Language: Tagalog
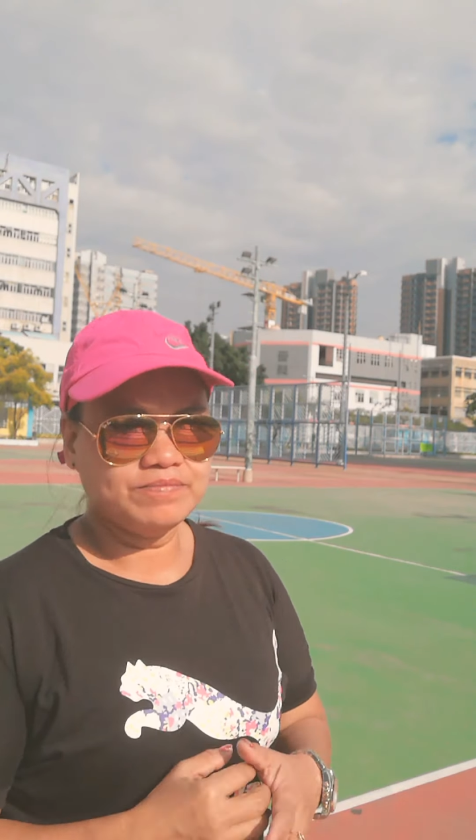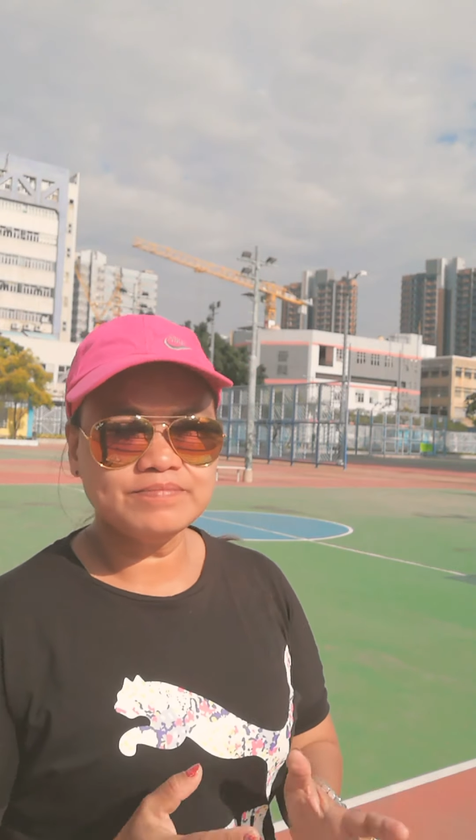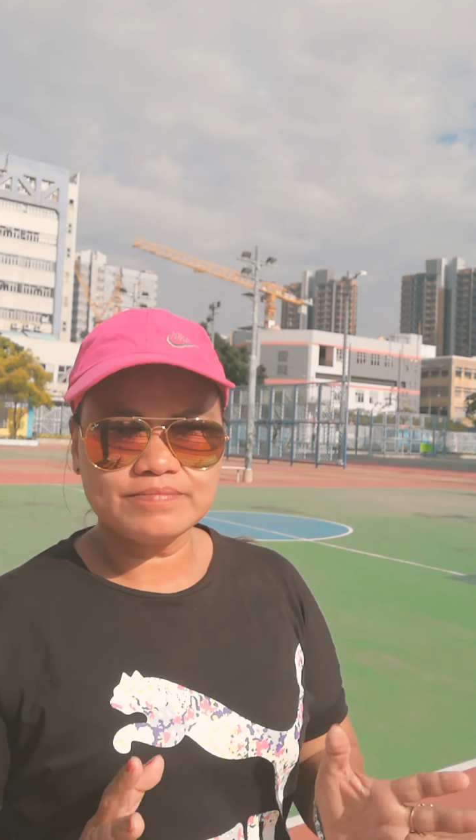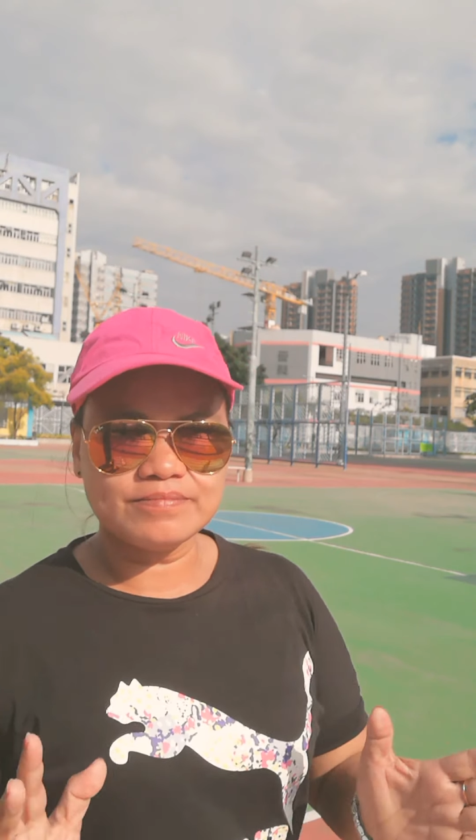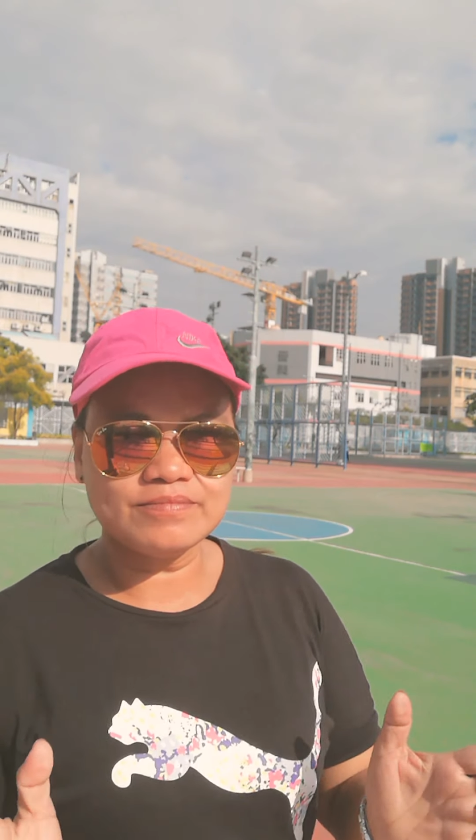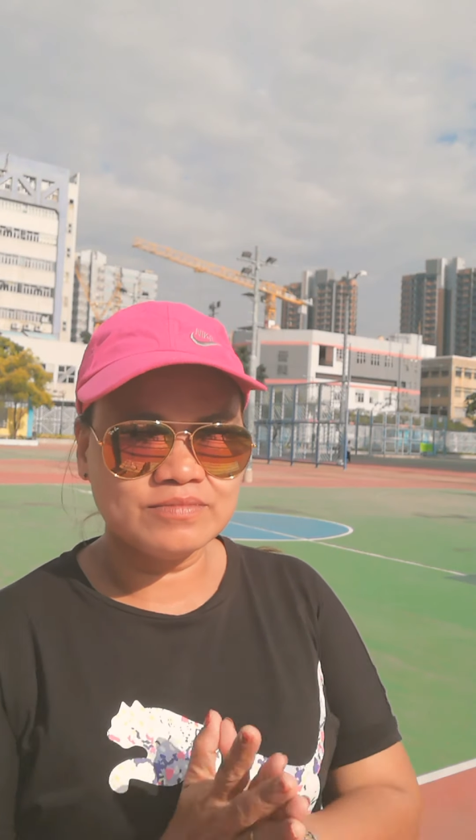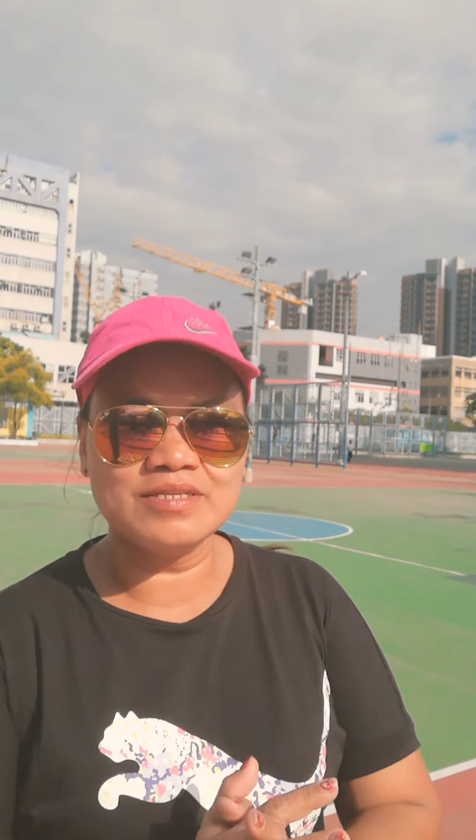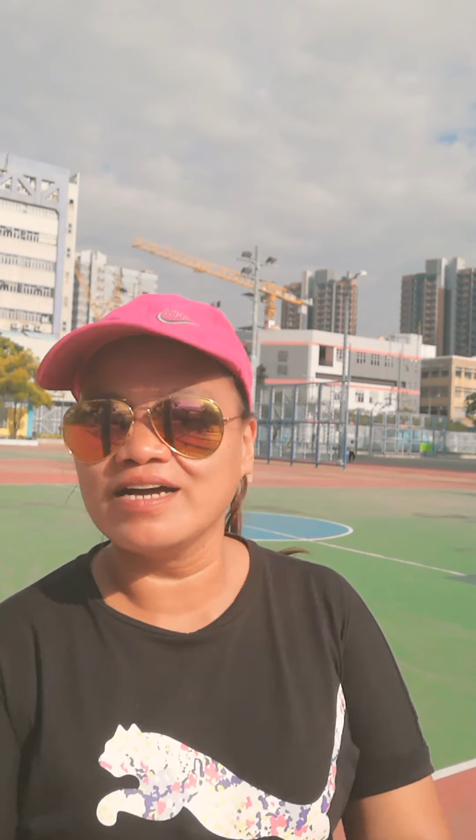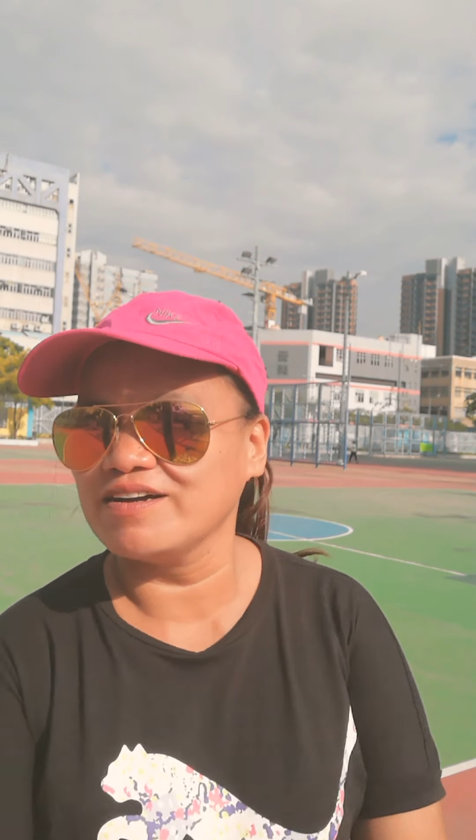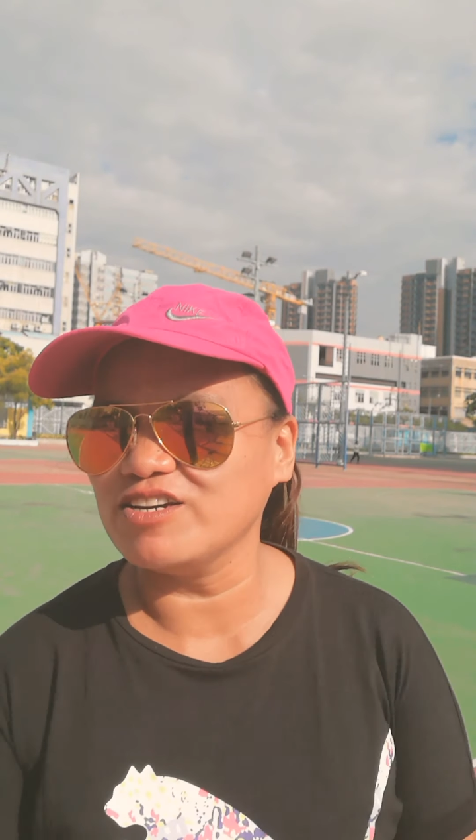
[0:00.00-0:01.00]
Mm-mm.
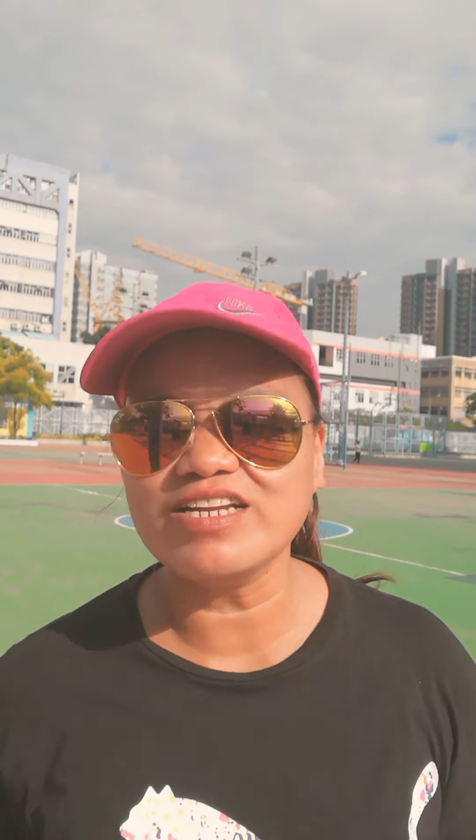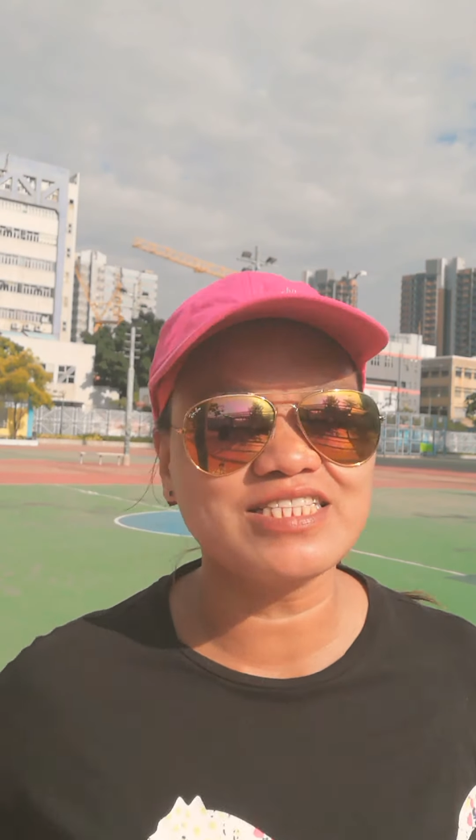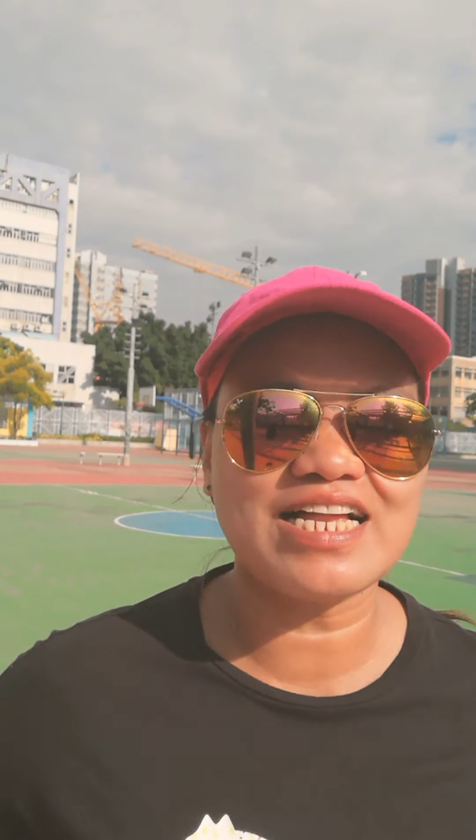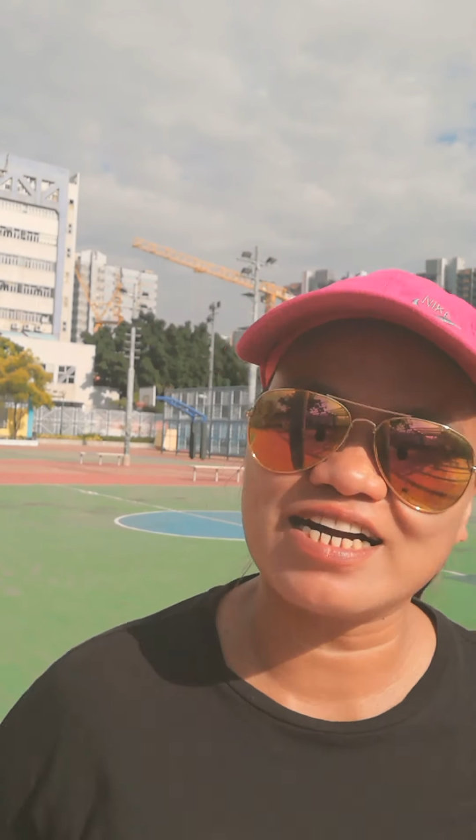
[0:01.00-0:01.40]
Yun ang